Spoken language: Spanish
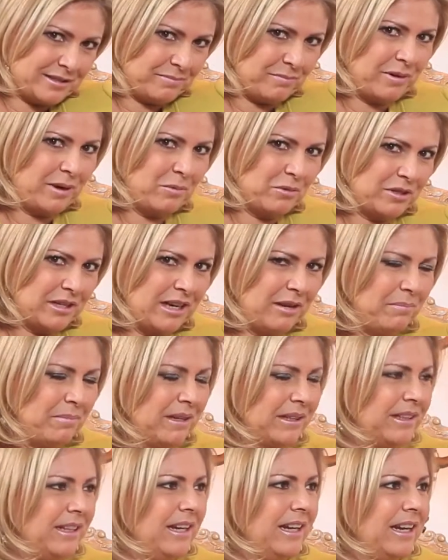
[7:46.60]
vamos a la
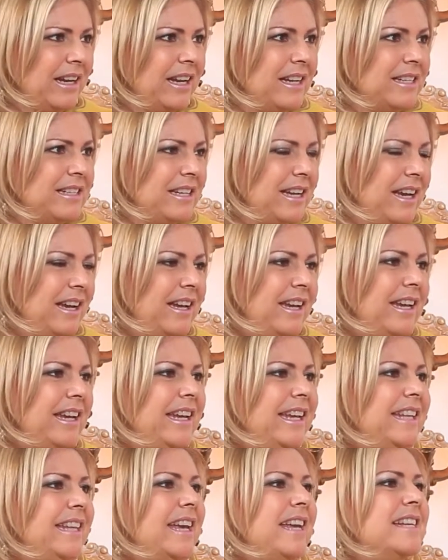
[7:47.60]
parte de la agencia
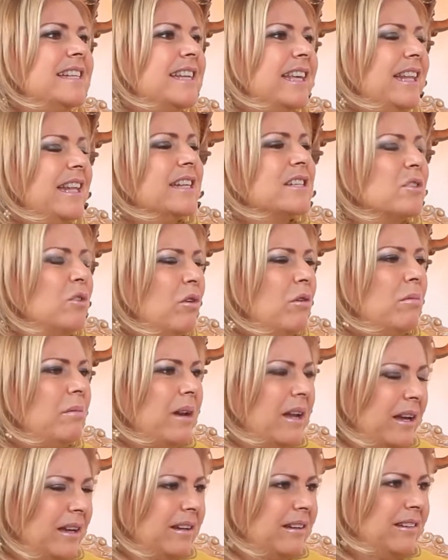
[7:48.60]
y de ahí se
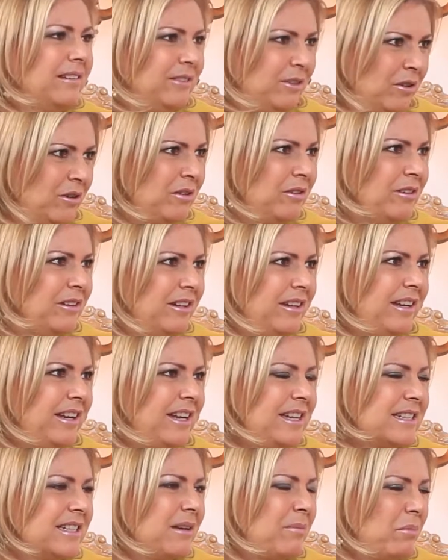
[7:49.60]
desdobla, ¿no?
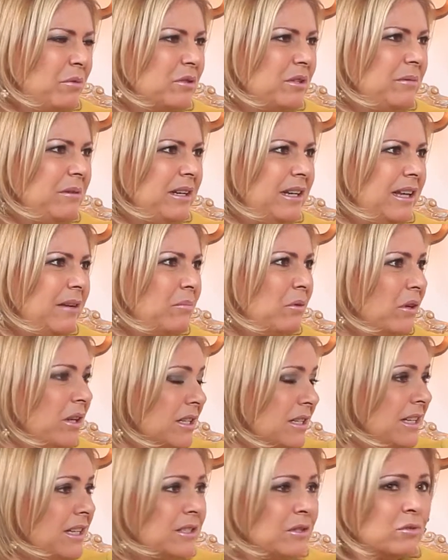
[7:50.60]
Esta posibilidad, porque
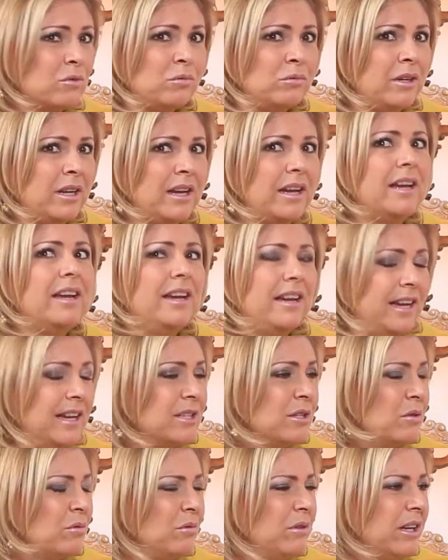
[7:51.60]
eso es, una,
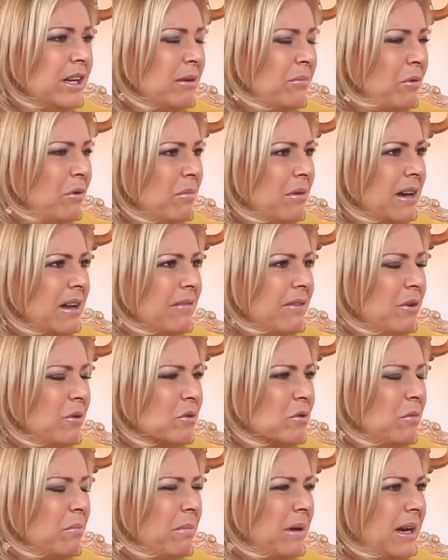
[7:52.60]
eso es un ejemplo
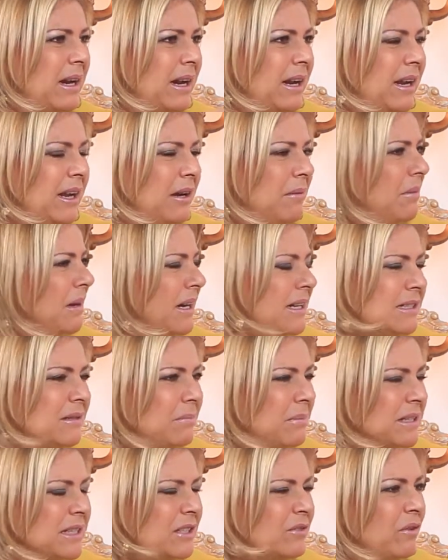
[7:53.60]
maravilloso para, las
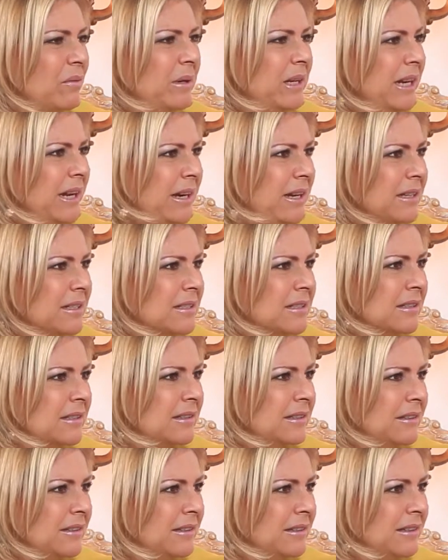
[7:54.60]
empresas familiares.
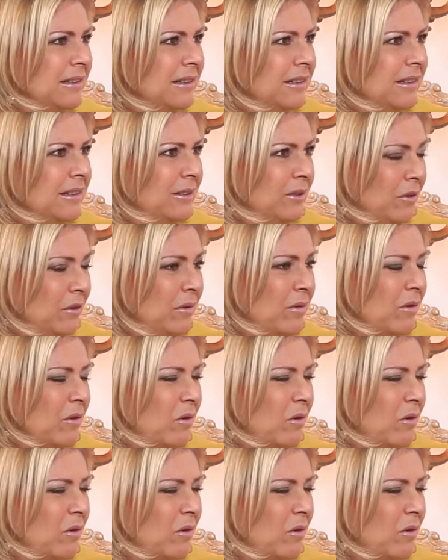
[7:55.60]
¿no? Pues